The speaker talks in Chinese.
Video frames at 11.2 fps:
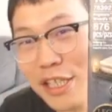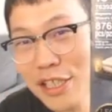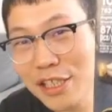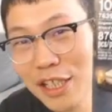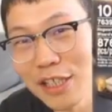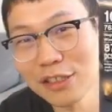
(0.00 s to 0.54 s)
趁着
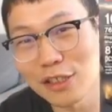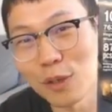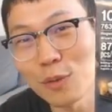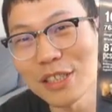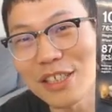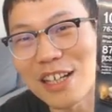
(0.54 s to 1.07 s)
这个热
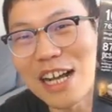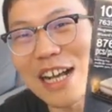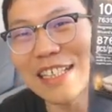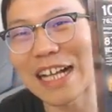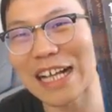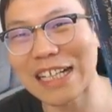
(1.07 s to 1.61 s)
乎劲儿啊，
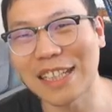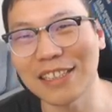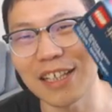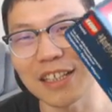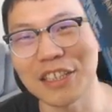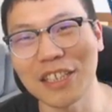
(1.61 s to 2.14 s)
给大家讲
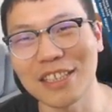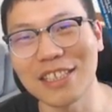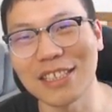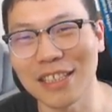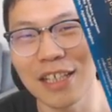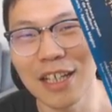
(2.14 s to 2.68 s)
讲这个
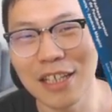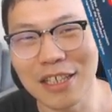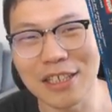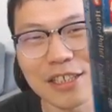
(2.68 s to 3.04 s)
棋以